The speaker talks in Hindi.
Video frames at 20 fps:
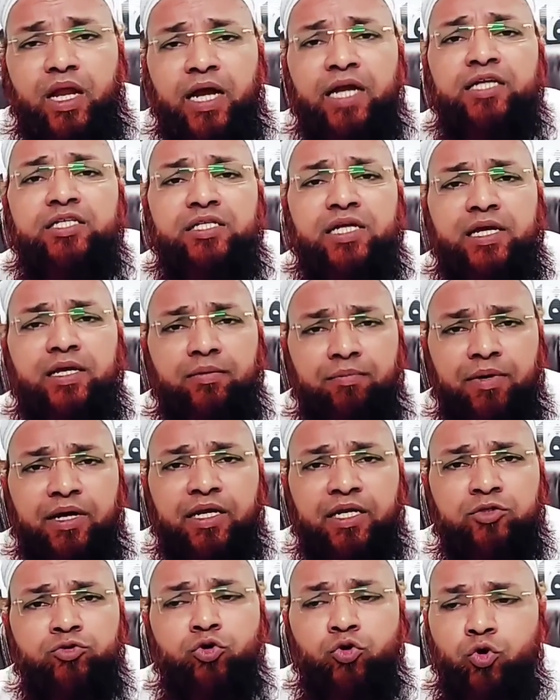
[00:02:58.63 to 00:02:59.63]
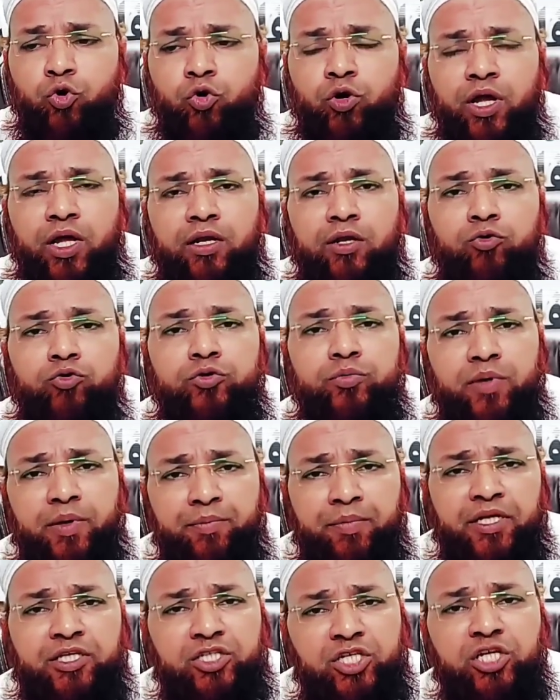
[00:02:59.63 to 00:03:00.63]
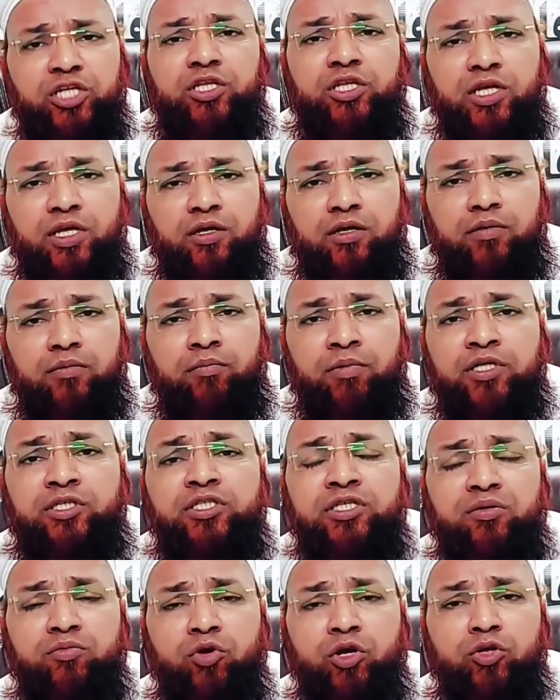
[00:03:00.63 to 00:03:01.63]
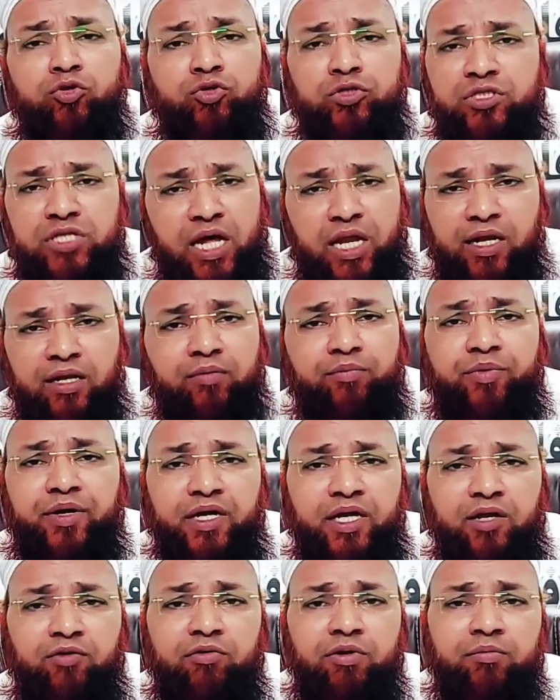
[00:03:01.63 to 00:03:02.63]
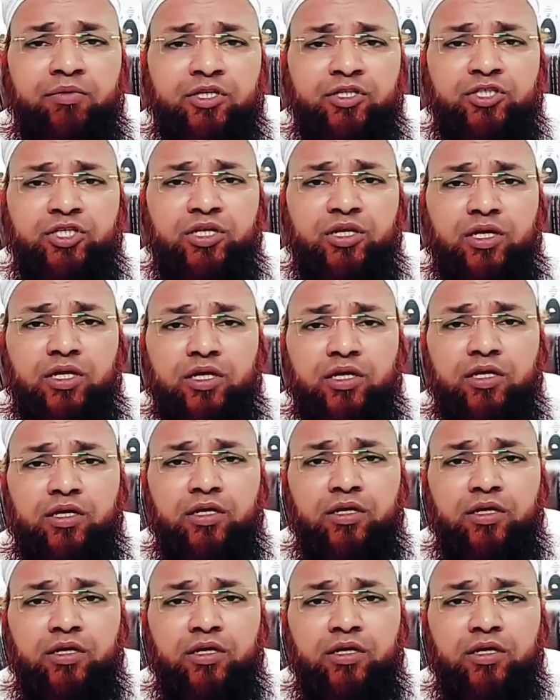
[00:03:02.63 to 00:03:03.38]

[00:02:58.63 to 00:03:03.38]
ऐसे ही मैंने जो खोला ना उसमें मच्छी थी मच्छी बोले तो सालन पकी हुई मच्छी नहीं